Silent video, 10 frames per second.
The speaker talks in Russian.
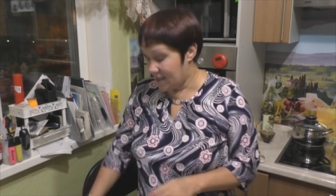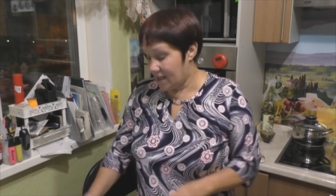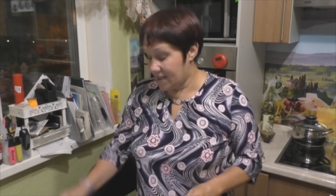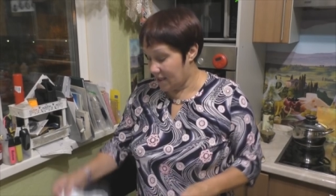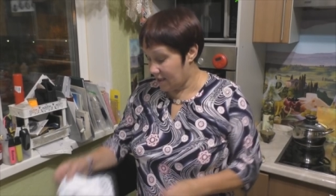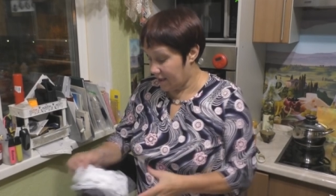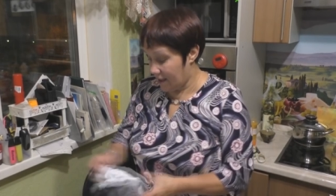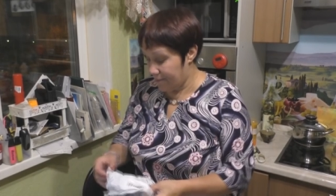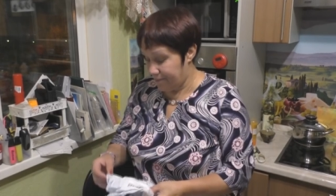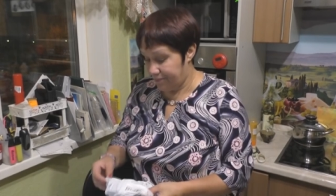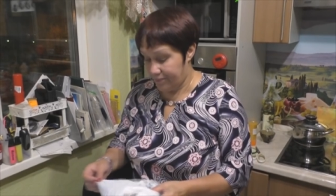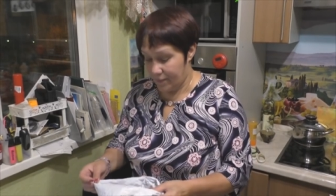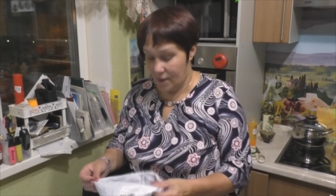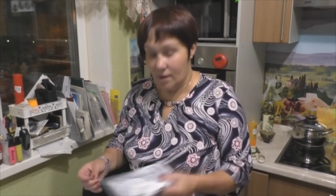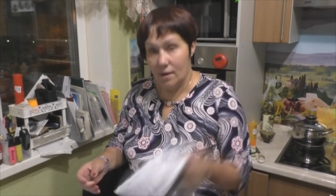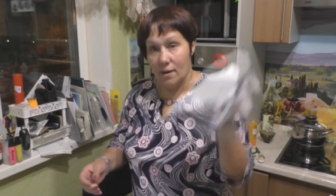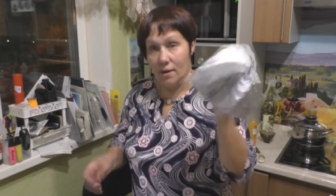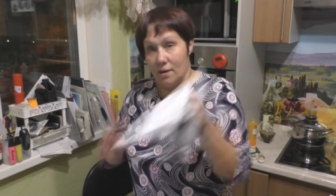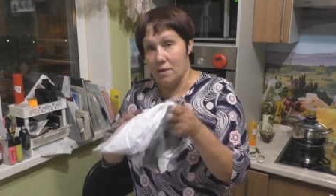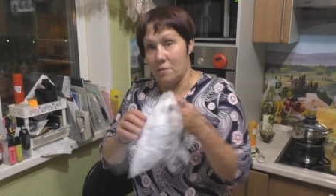Заказала там,
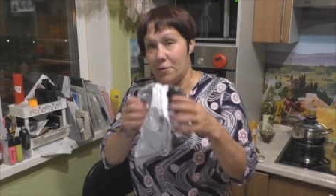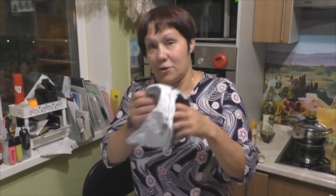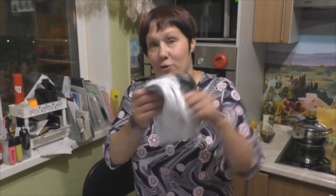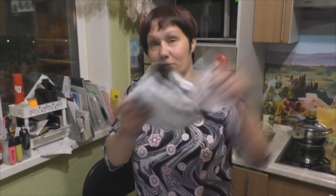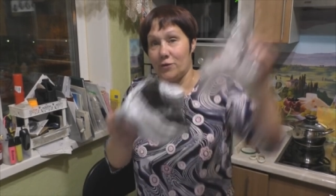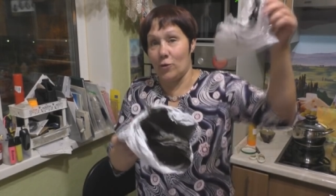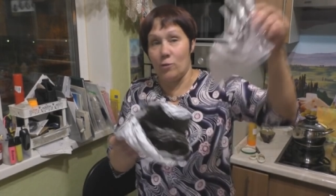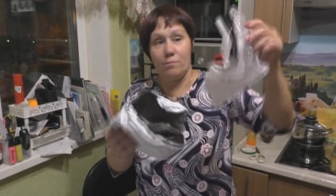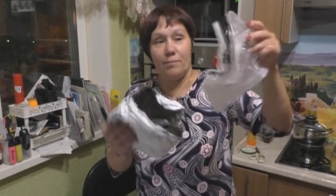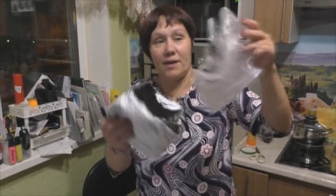пришел в таком